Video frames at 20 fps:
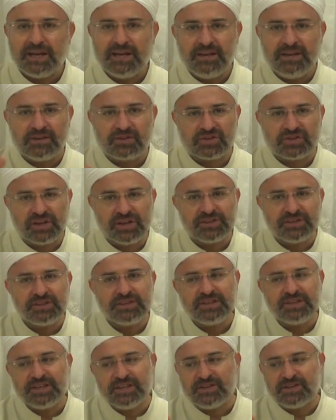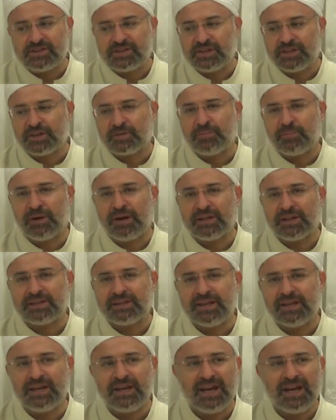insanın
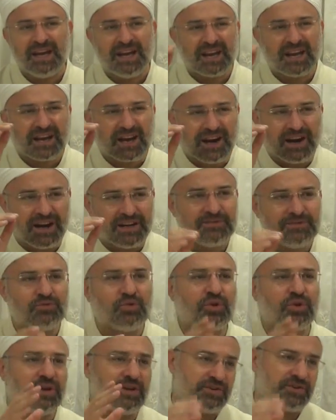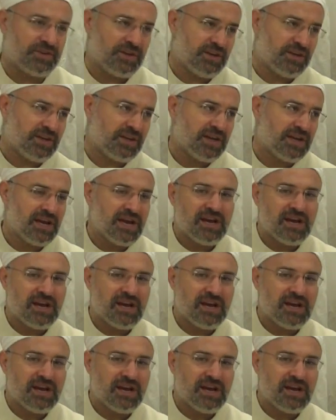istikbalde kan dökeceğini,